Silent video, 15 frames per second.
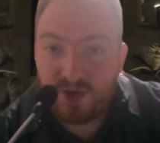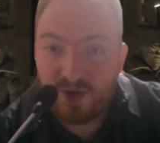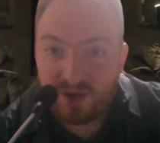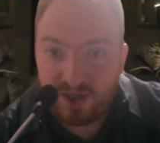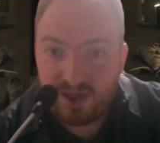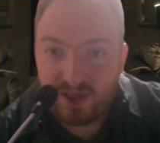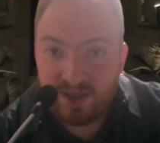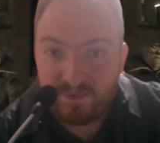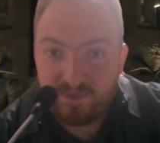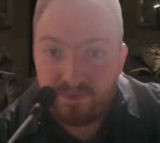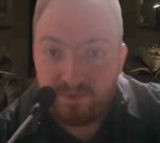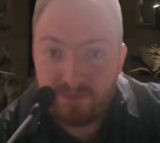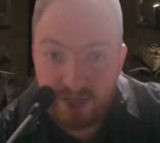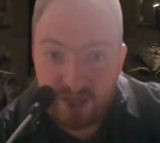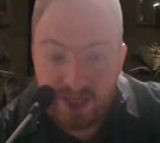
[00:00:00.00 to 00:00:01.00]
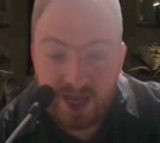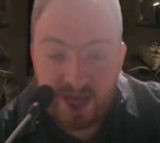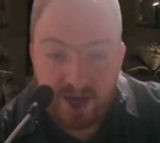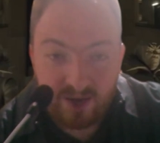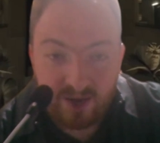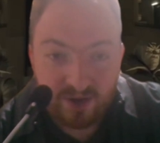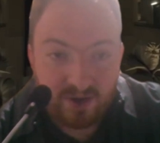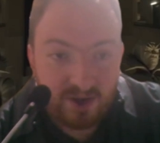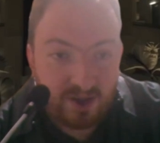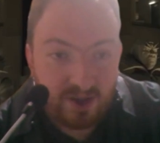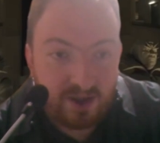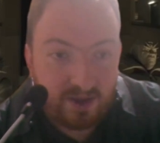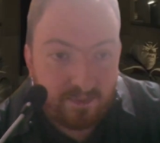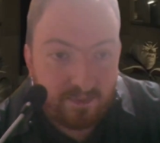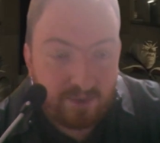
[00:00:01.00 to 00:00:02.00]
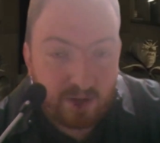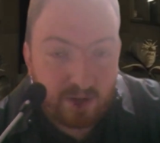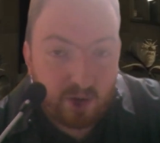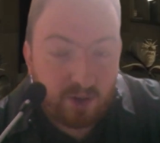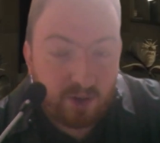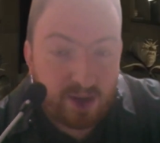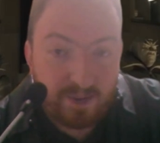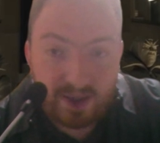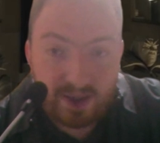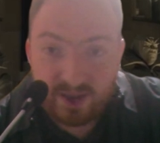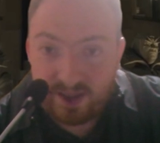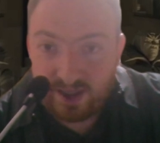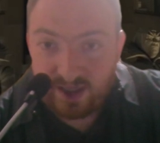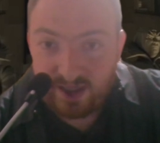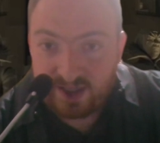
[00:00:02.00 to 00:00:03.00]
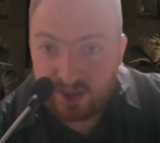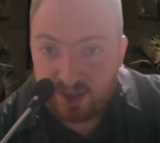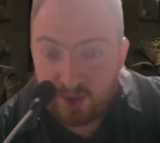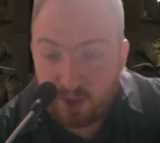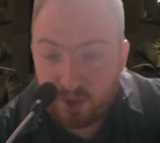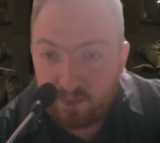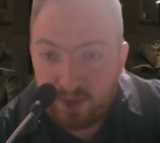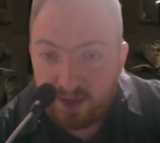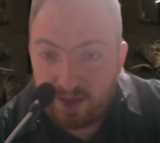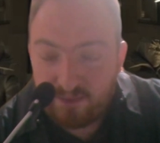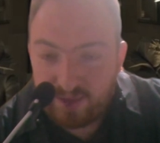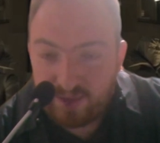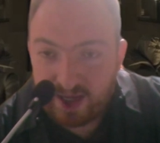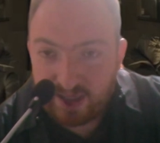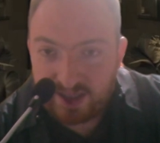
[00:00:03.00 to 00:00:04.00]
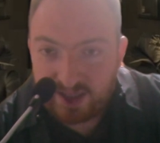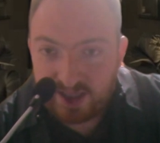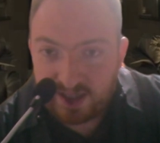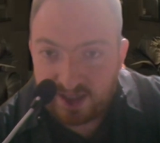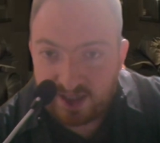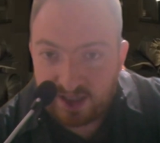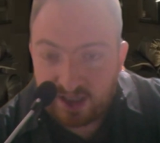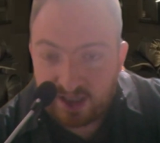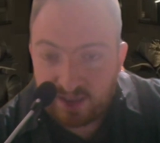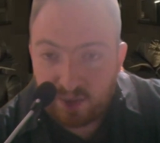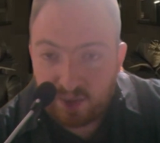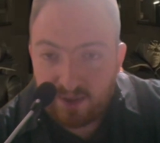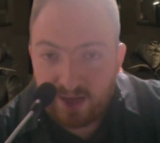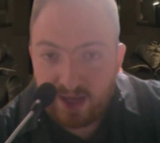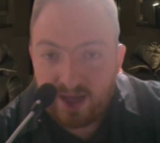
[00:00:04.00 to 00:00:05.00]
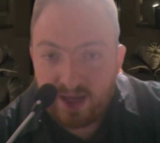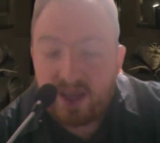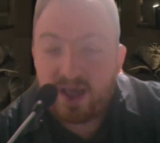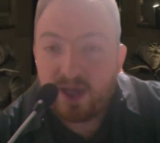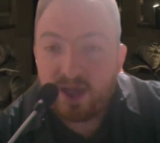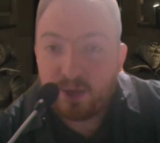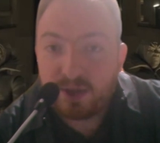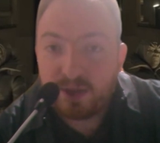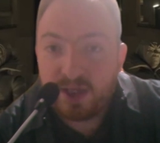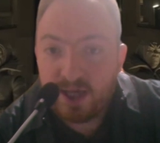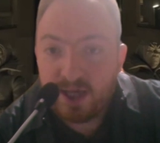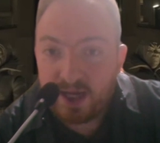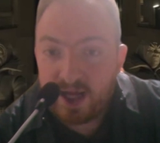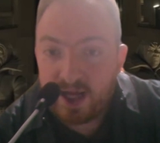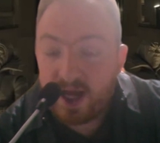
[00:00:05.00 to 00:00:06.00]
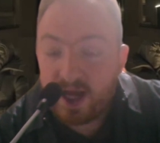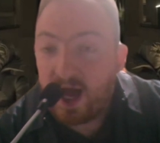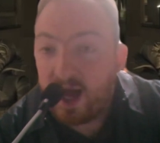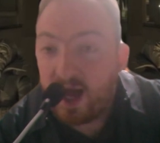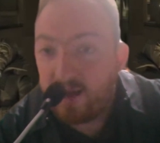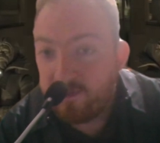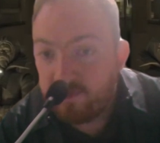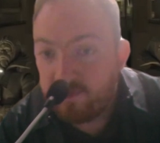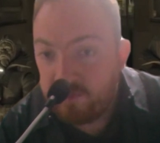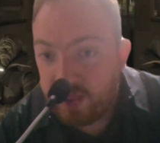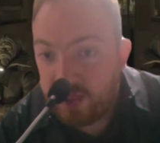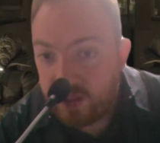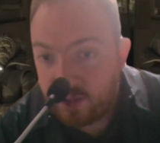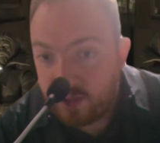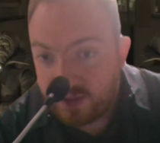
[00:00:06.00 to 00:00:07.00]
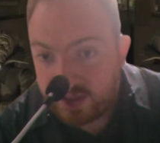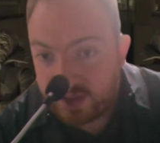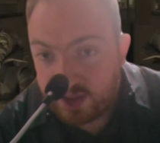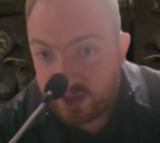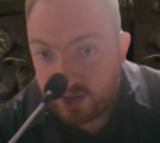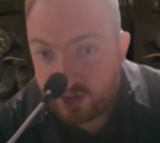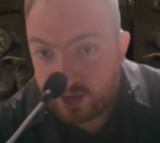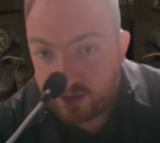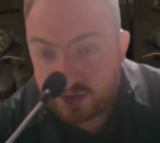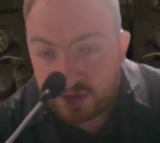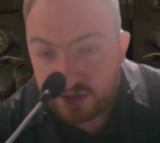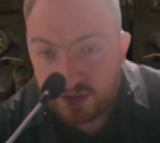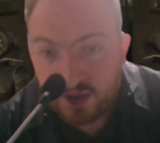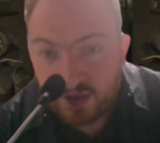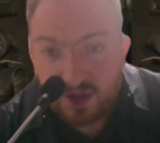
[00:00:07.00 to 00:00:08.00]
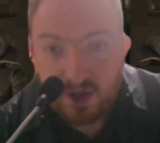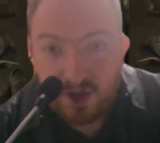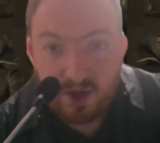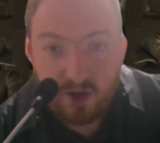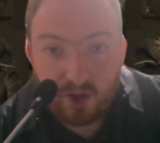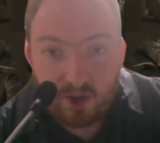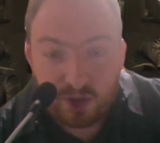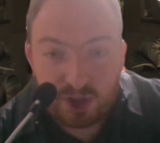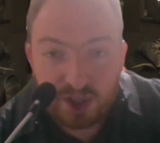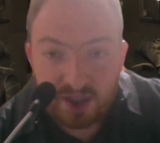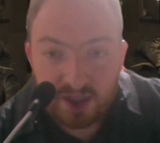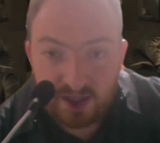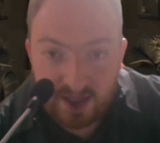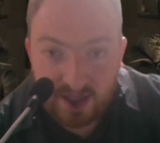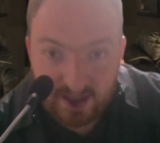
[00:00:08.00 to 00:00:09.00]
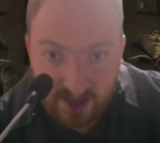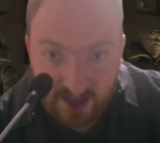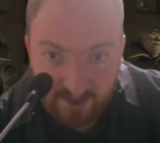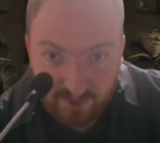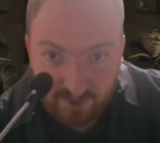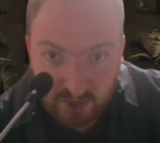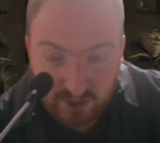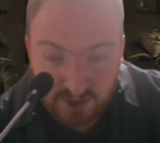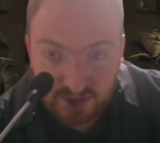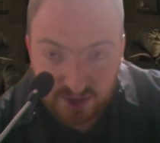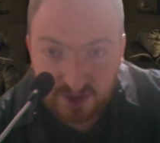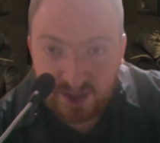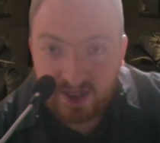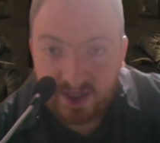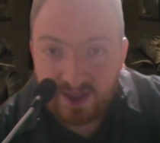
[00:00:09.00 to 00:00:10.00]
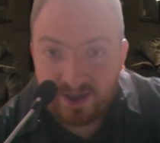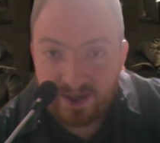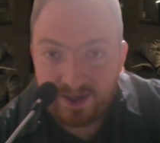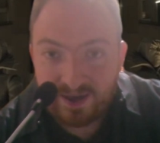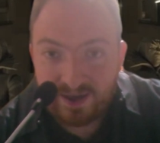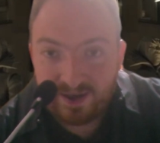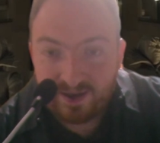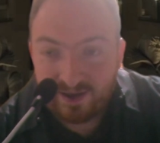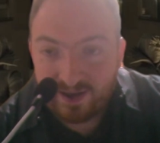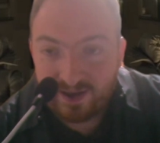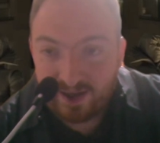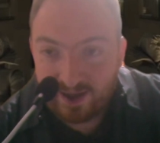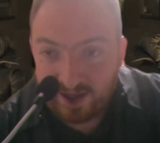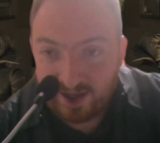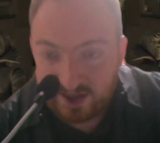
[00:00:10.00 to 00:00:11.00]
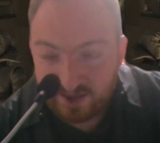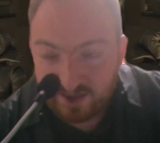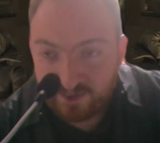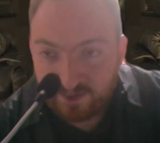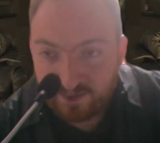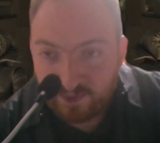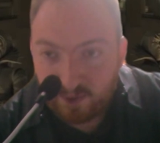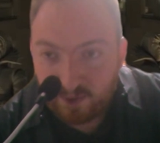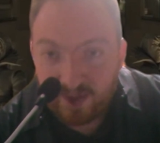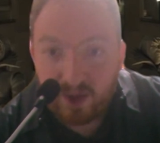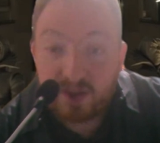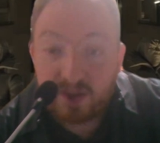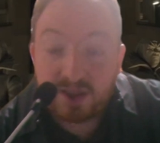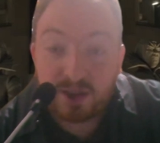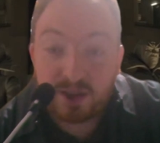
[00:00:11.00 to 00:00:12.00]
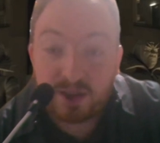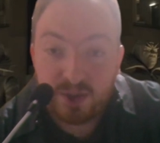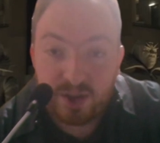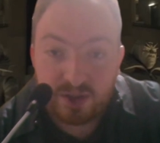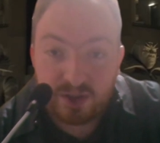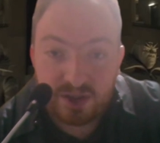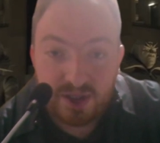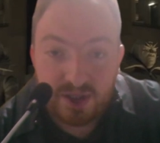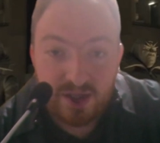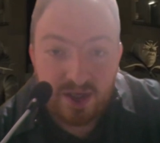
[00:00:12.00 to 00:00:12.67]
Loki villano. Pero obviamente eso era un plan para hacer que este tipo hablara y que los guiara a 1900 ochenta y tantos en este poblado de Estados Unidos,